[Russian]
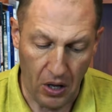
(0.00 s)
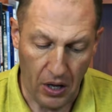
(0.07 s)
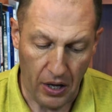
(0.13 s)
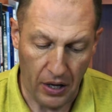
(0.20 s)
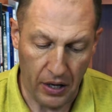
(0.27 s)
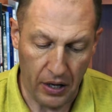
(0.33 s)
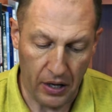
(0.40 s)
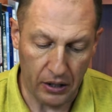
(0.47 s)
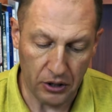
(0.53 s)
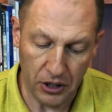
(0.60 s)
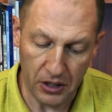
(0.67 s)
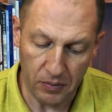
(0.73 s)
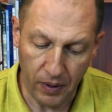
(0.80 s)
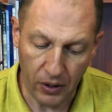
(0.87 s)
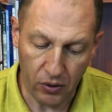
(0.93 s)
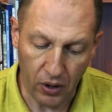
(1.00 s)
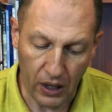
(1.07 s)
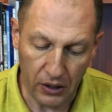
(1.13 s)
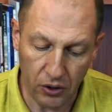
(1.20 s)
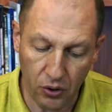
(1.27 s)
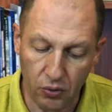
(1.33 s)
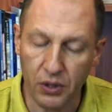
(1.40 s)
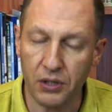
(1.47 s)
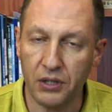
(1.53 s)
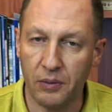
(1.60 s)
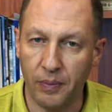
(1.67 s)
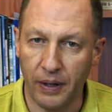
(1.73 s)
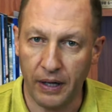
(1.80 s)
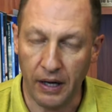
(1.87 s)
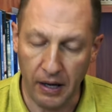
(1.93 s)
Э, «Жизнь мою от юности
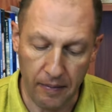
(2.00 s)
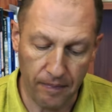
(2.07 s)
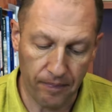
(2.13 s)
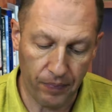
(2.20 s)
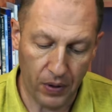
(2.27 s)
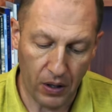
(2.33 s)
моей,